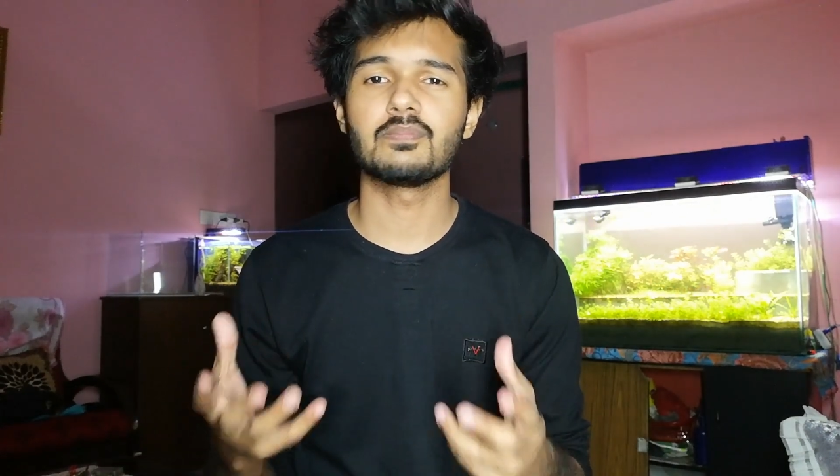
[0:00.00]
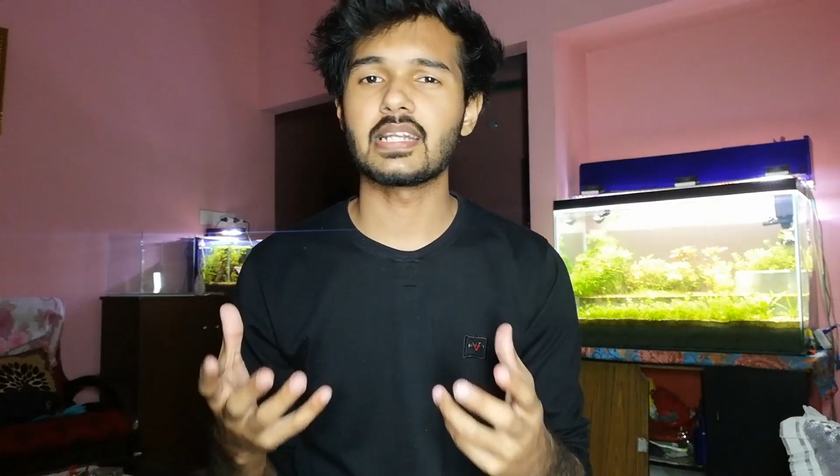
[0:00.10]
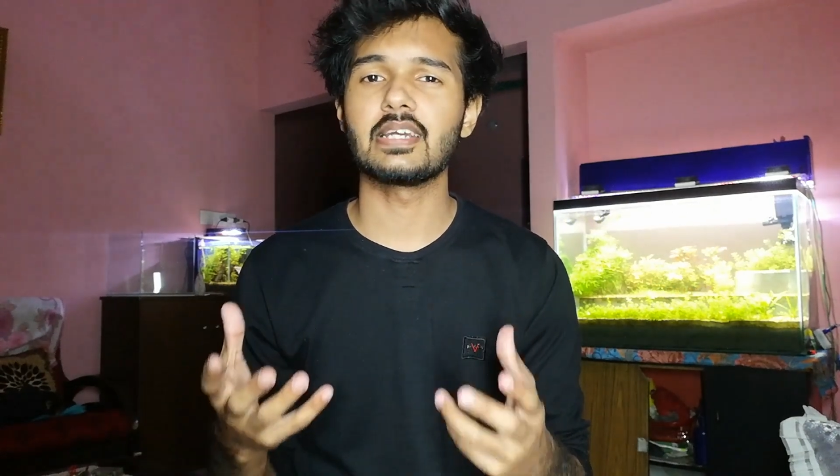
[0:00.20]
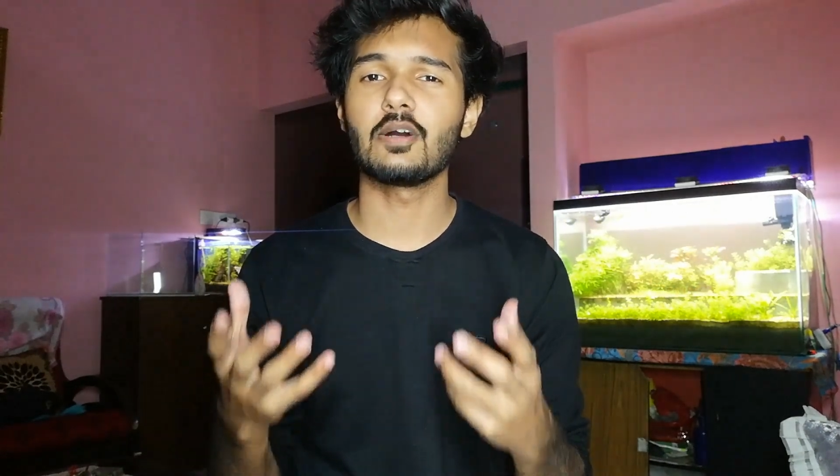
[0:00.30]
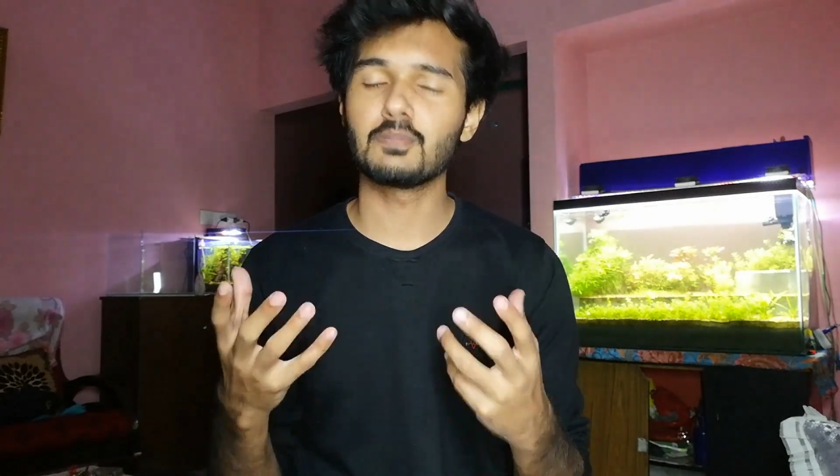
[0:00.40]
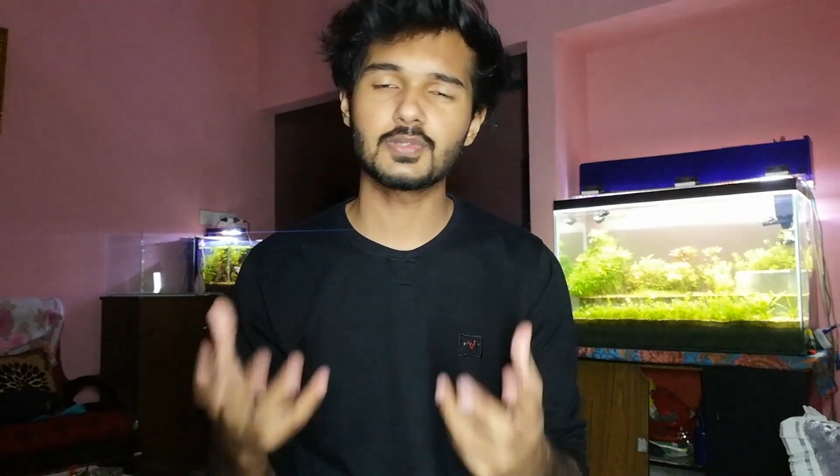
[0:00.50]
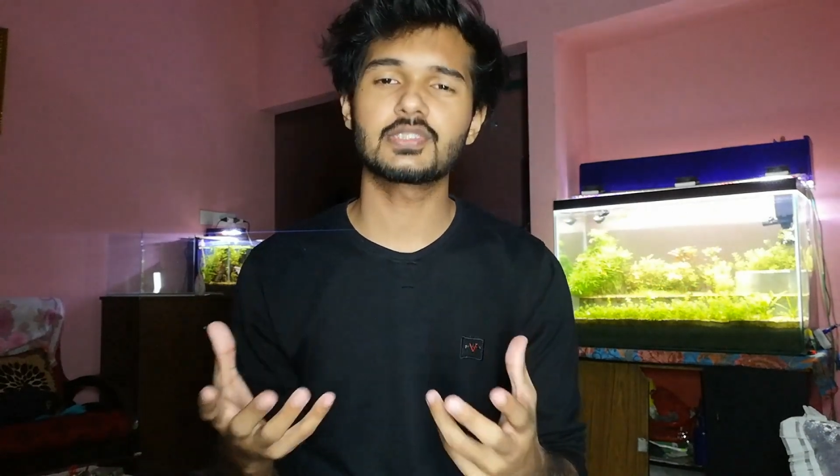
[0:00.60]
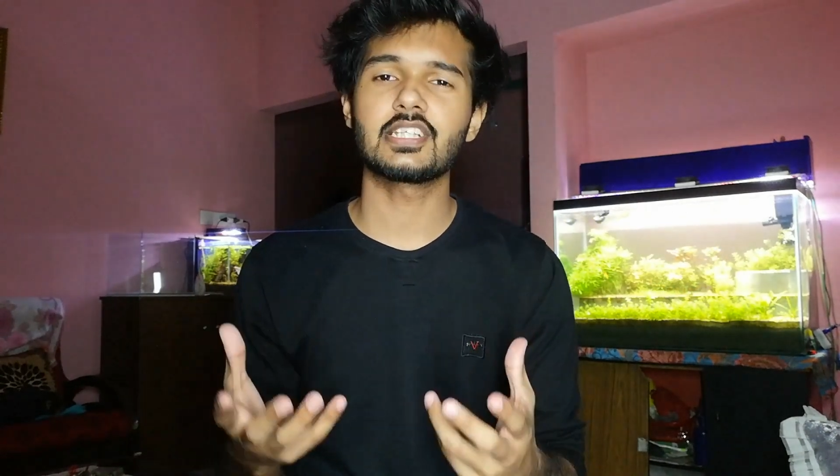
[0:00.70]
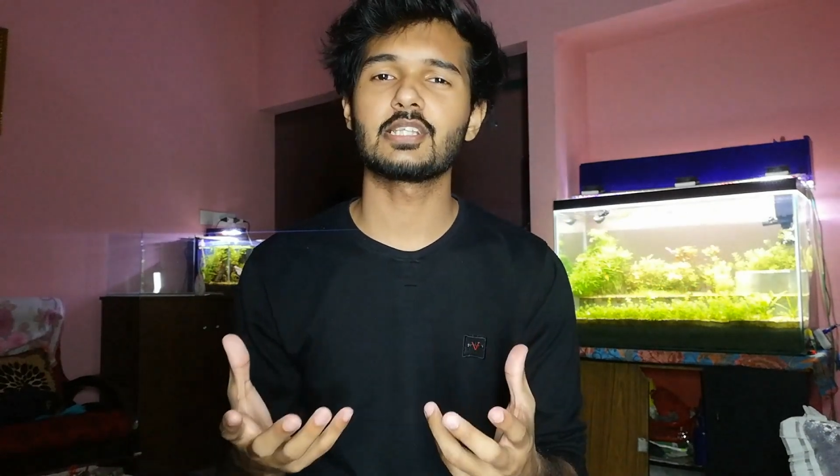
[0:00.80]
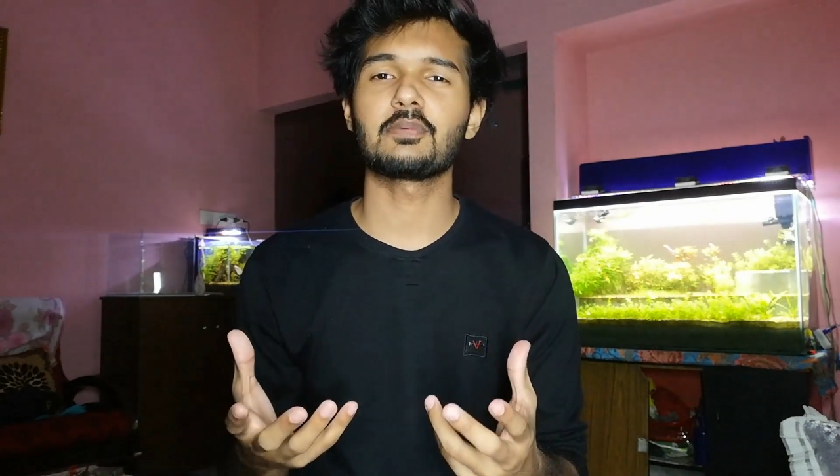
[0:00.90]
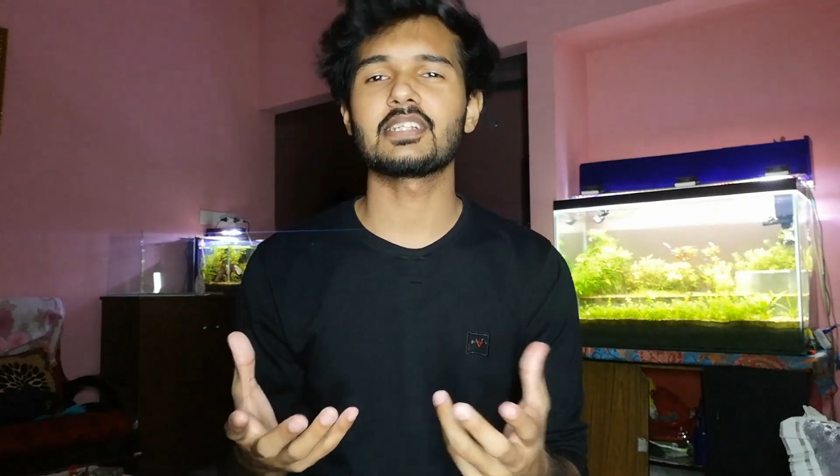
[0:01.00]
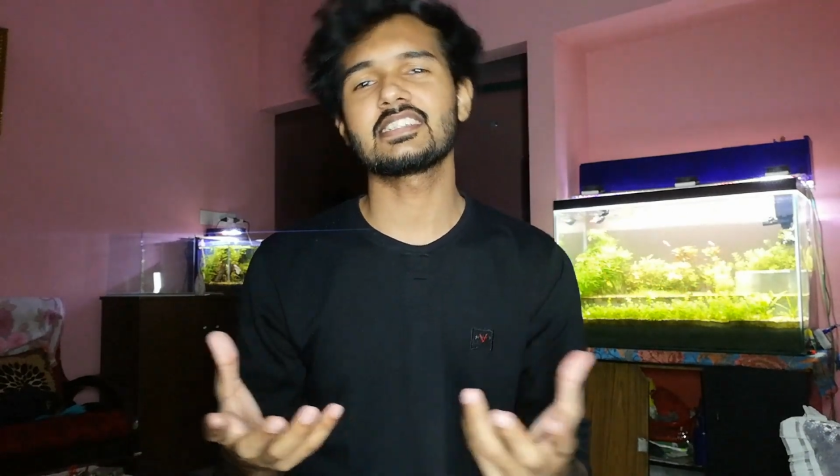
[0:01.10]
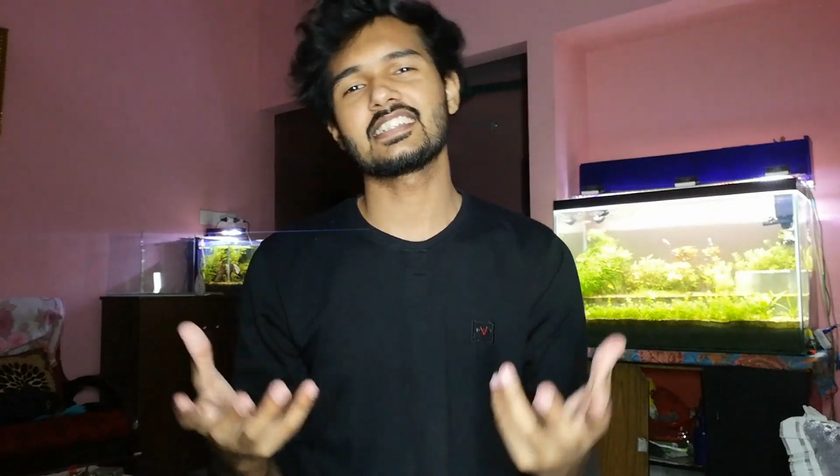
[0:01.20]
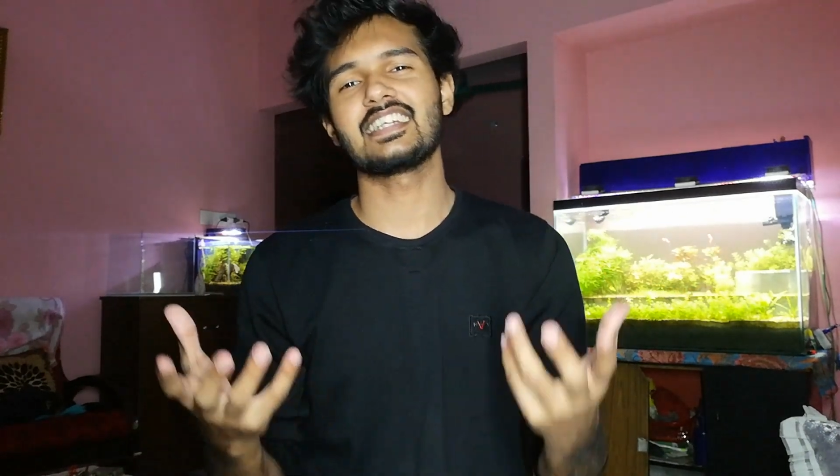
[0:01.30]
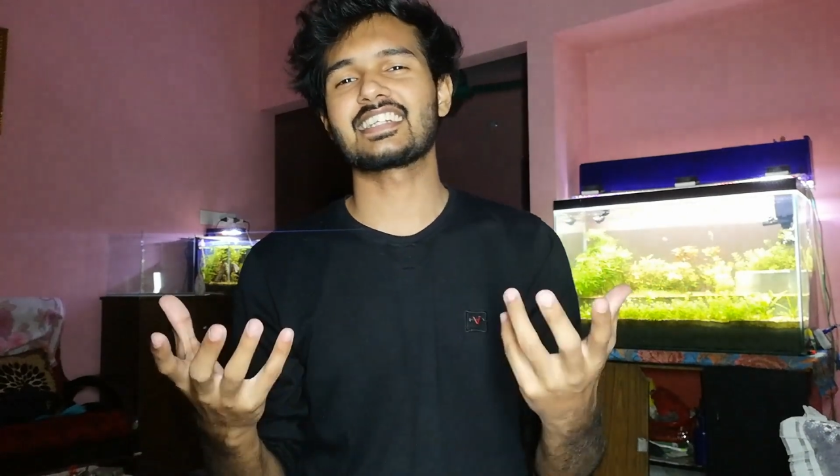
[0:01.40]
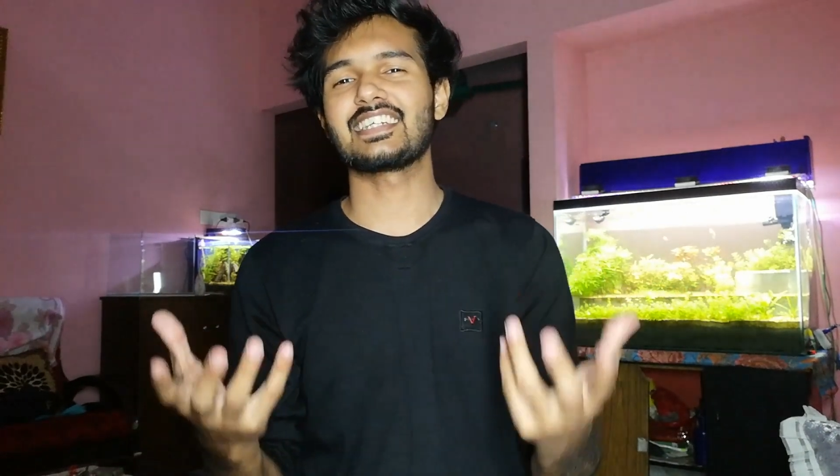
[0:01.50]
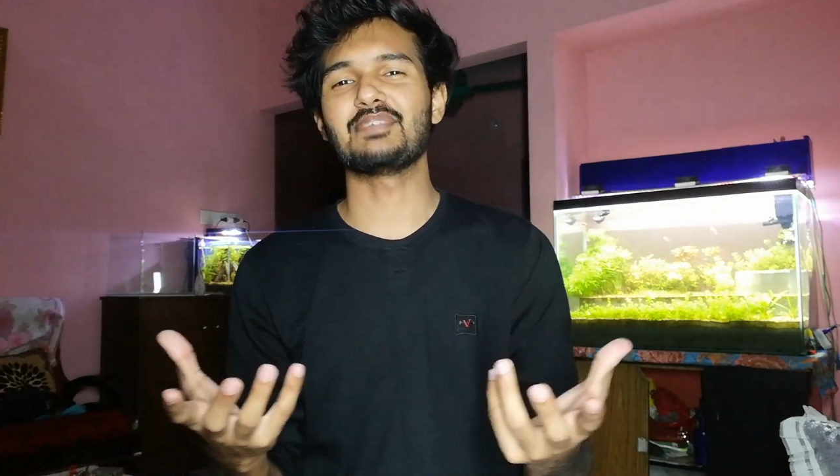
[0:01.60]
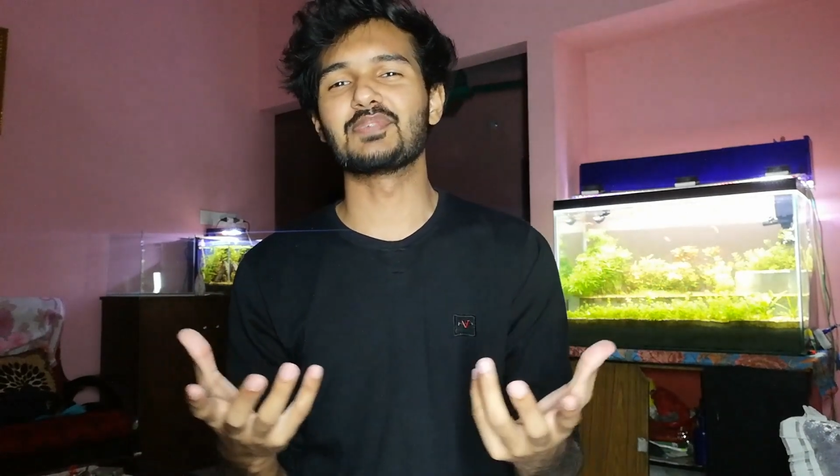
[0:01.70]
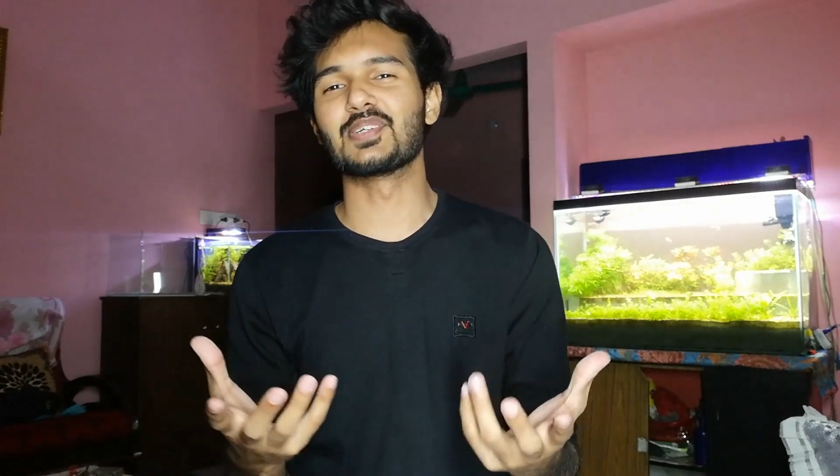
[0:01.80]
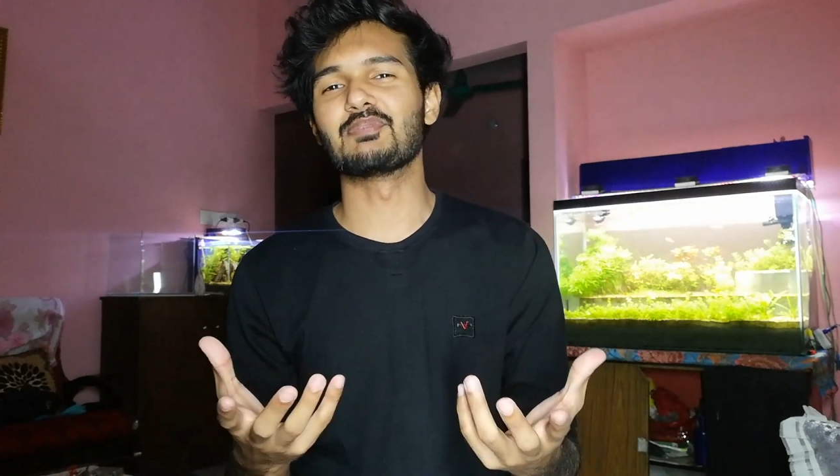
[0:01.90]
মানে বুঝতেই তো পারছেন আর
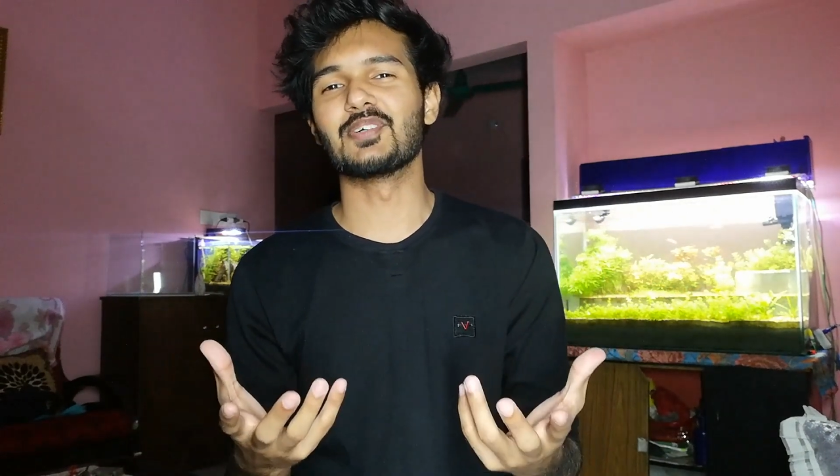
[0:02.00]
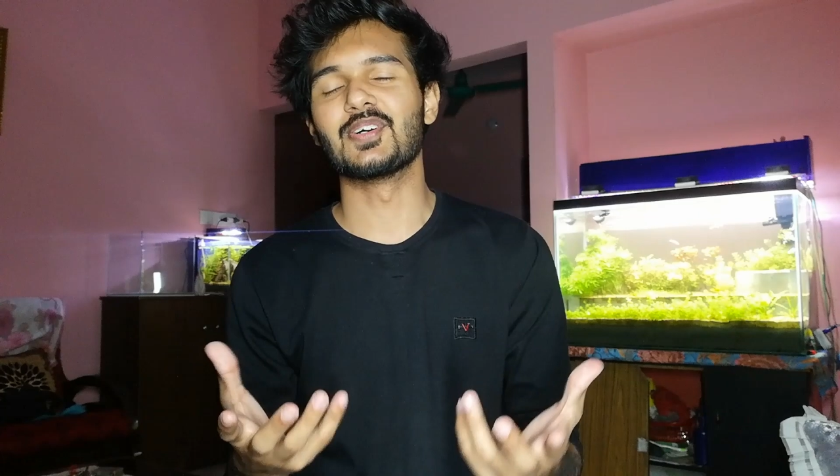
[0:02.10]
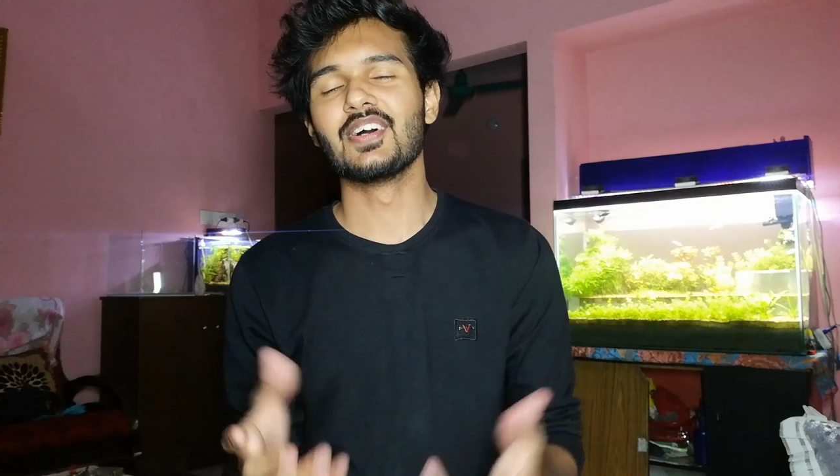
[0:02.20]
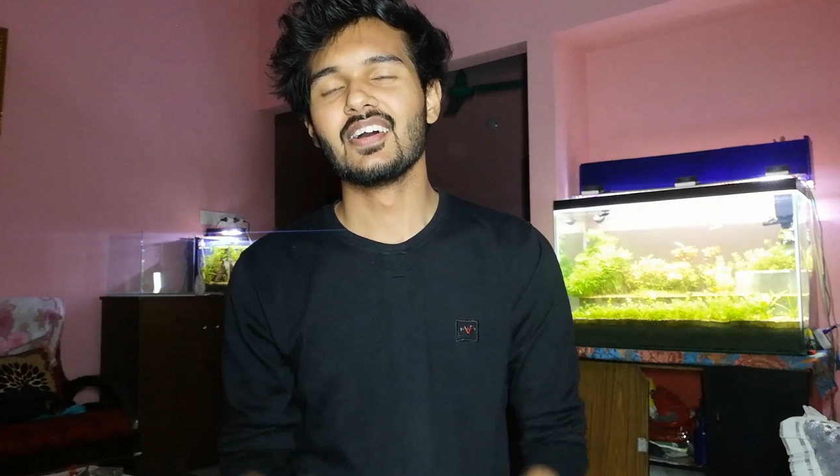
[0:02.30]
কি বলবো